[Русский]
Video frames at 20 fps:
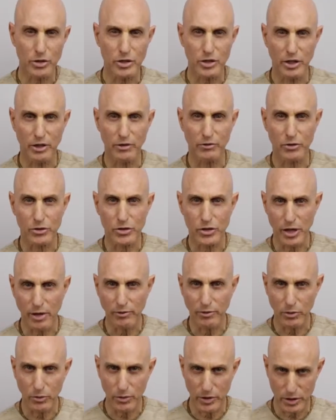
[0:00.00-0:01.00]
Это
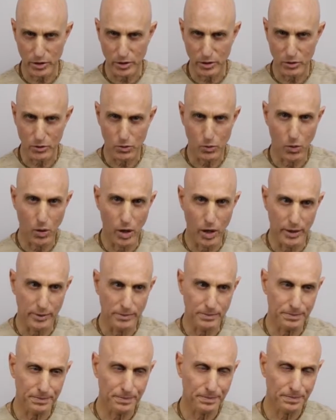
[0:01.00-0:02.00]
интересно по нескольким
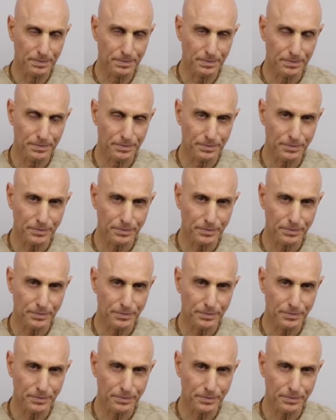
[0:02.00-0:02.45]
причинам.